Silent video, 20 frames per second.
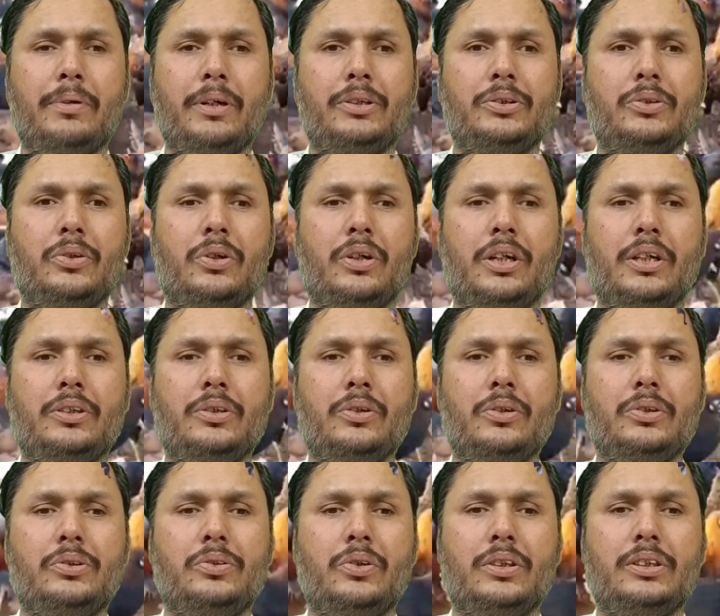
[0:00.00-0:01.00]
पर जो है
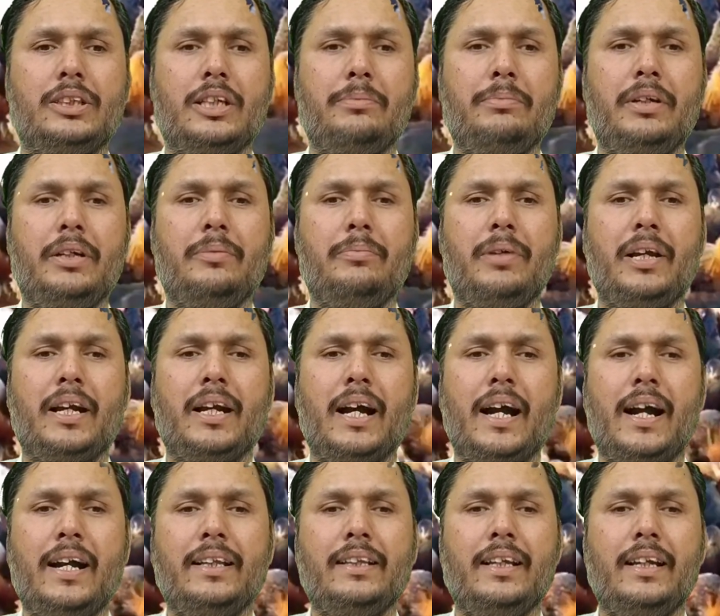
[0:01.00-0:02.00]
दोस्तों जमीन में
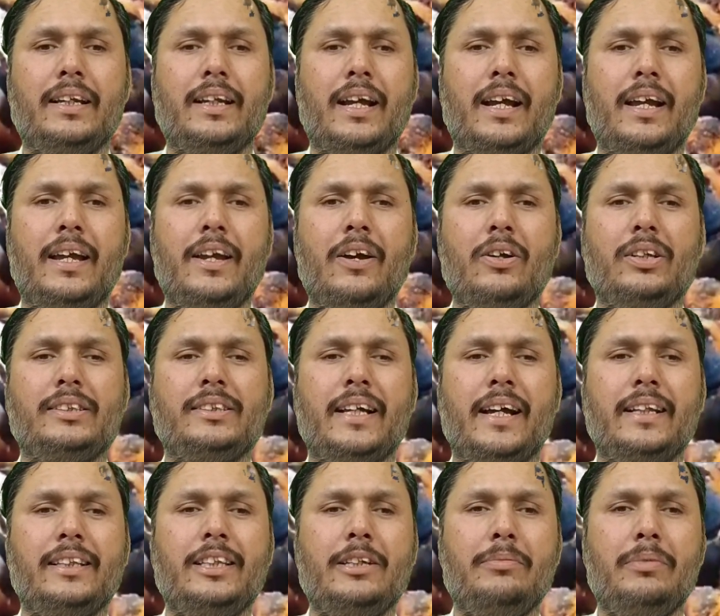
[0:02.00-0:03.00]
गाड़ देना है और
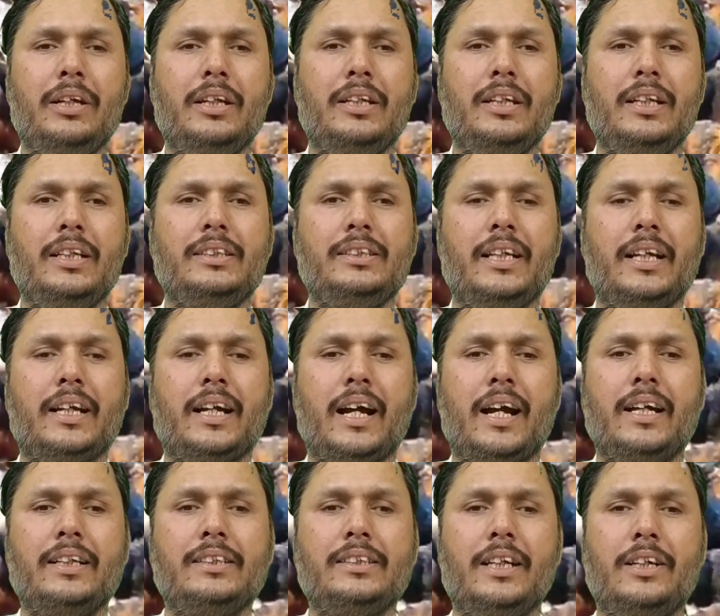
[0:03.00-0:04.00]
साथ ही में नीचे
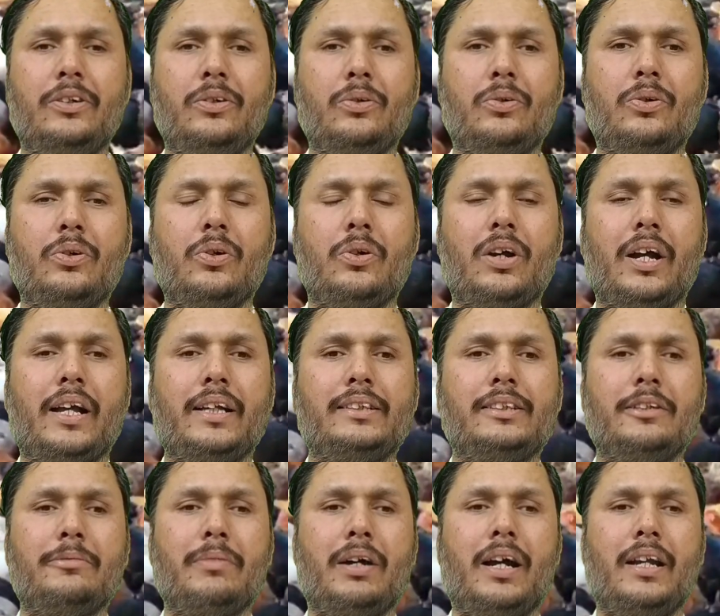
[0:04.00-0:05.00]
कांच के टुकड़ों का
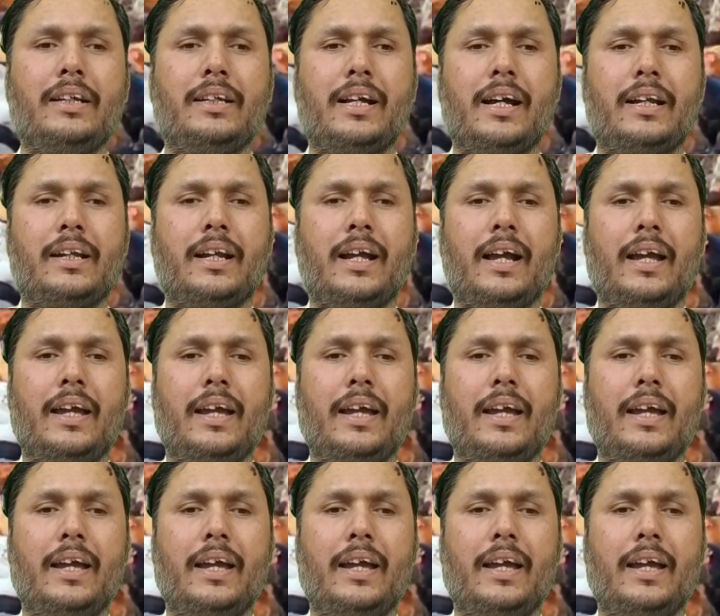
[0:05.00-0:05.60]
इस्तेमाल करना